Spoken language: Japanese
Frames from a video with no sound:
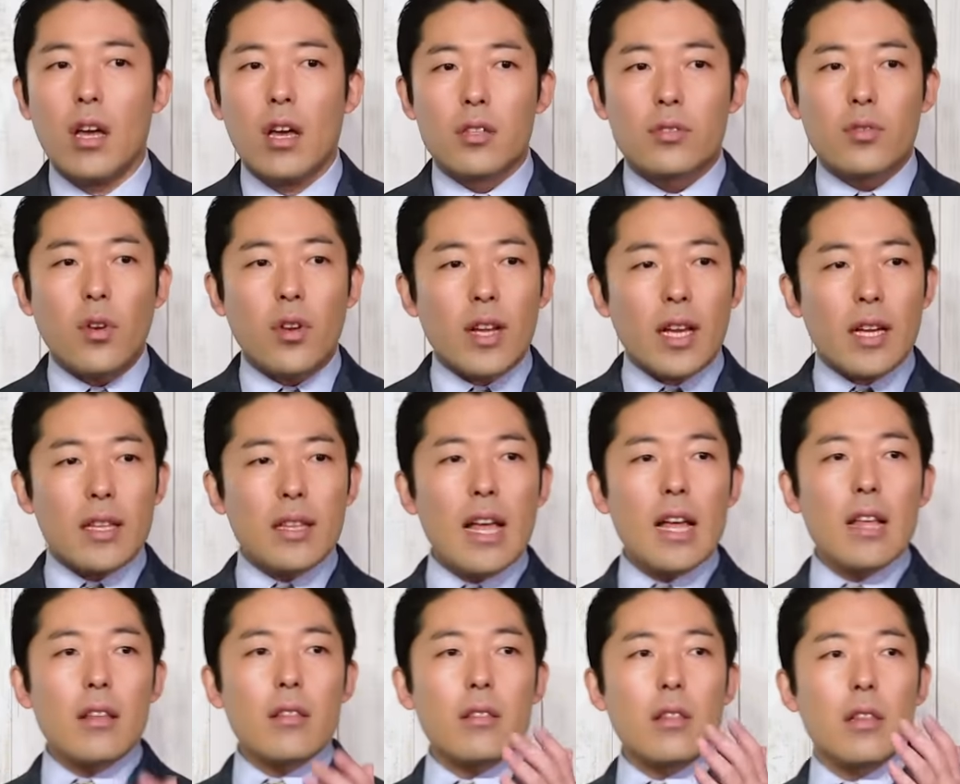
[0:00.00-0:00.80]
それが
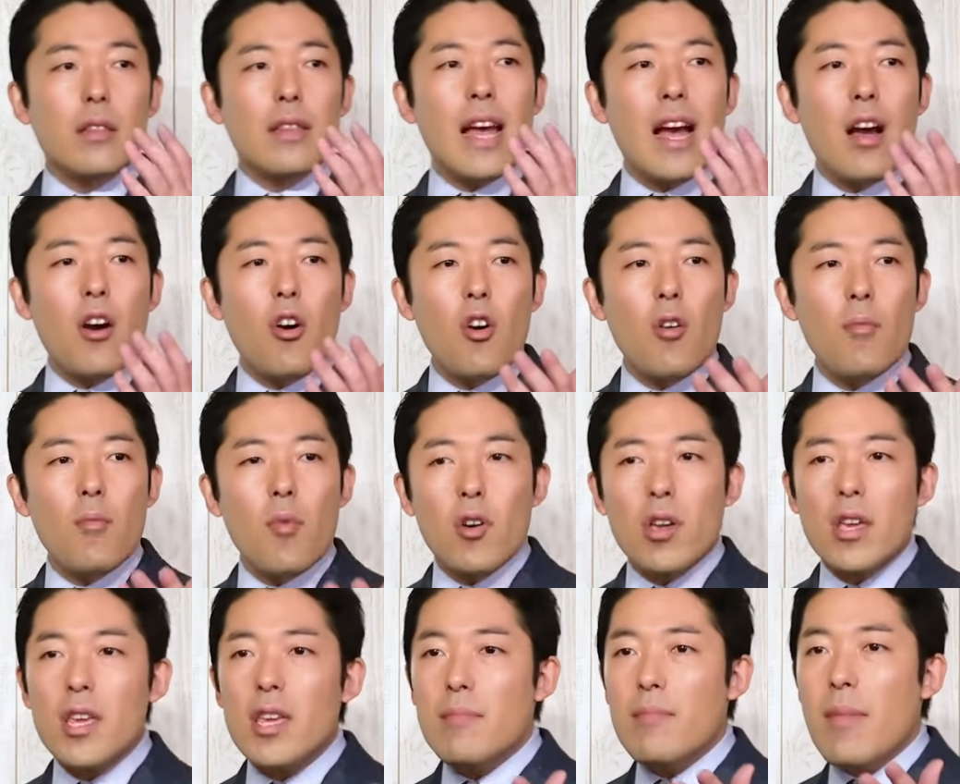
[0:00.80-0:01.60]
ななお
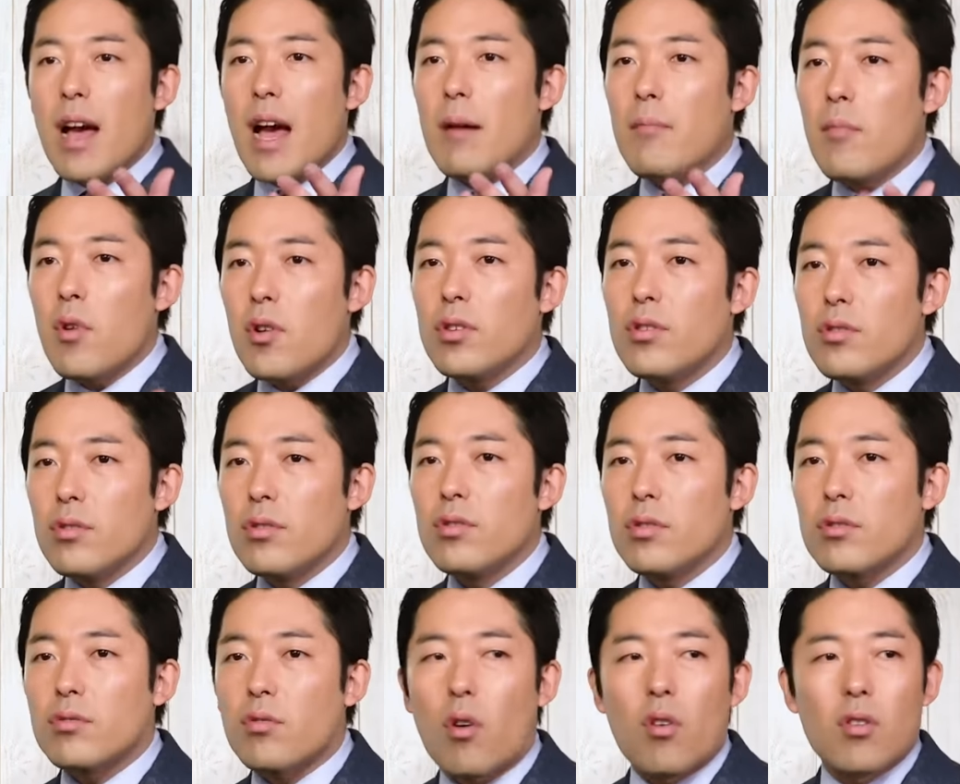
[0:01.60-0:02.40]
も今も
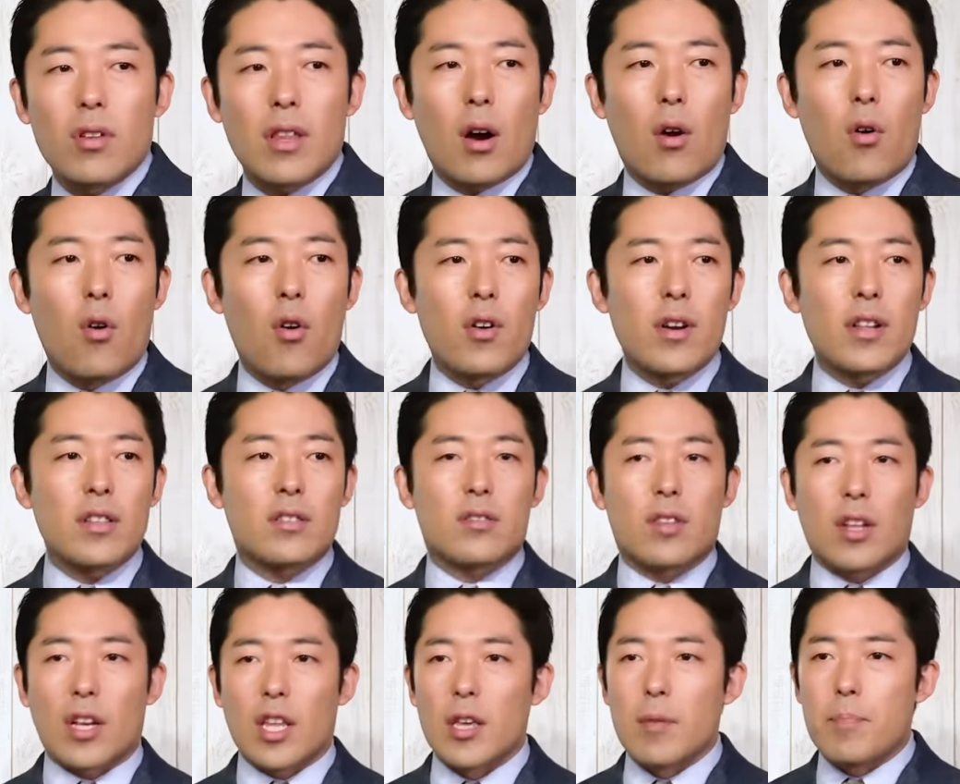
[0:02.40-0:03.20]
有効な法
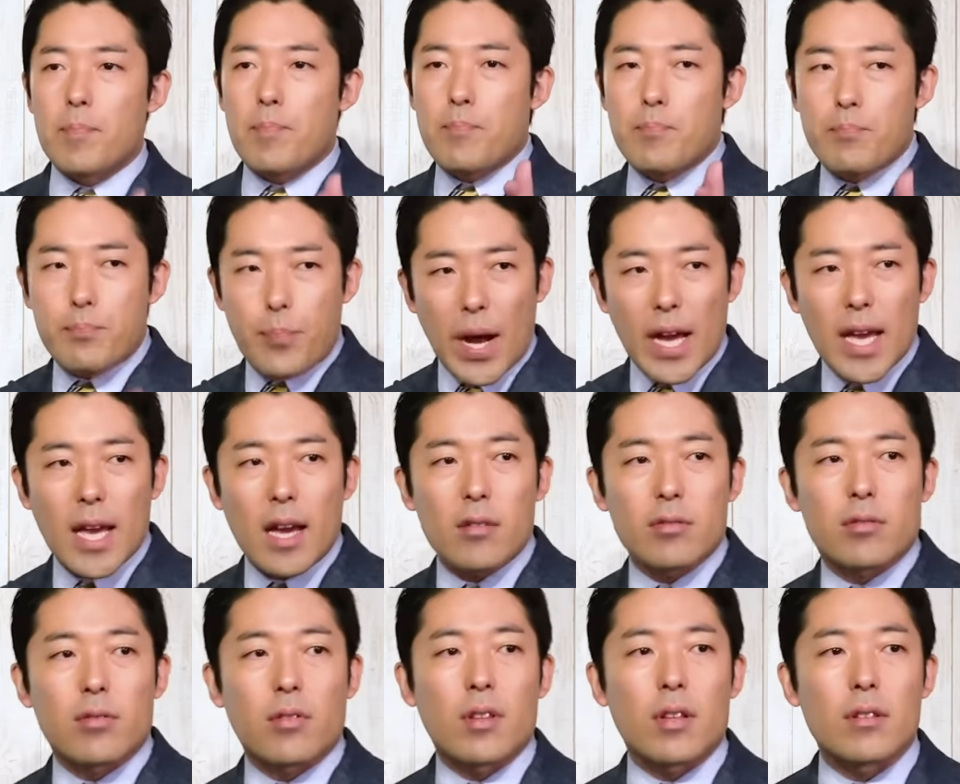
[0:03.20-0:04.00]
律ってのはいっぱいあ
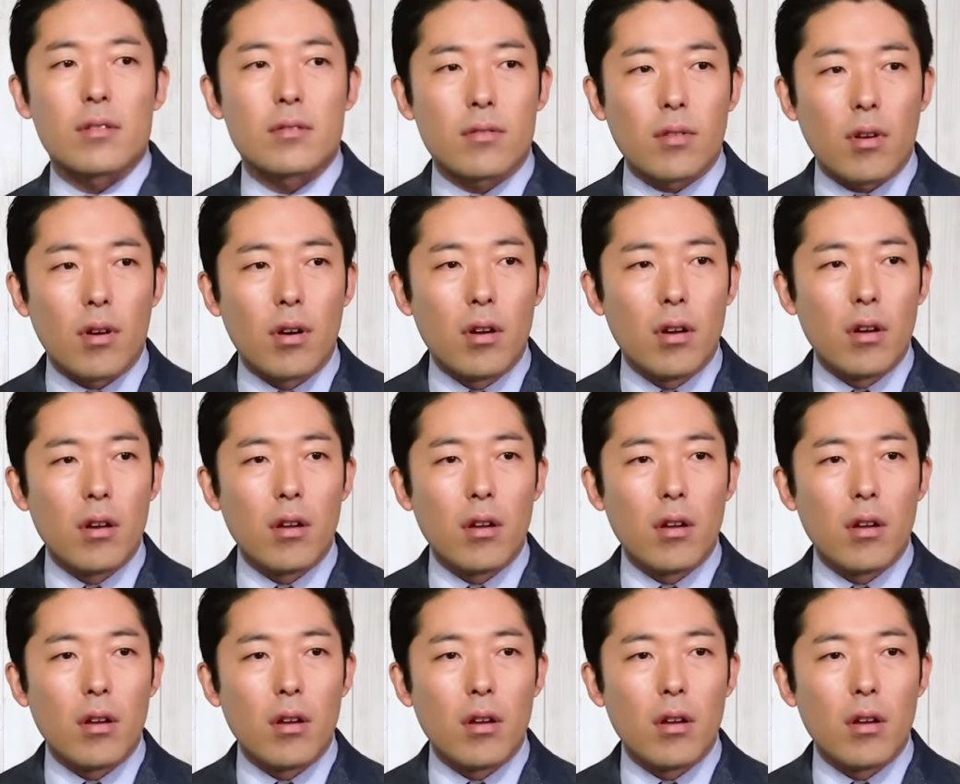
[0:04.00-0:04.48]
るそうなんですよ。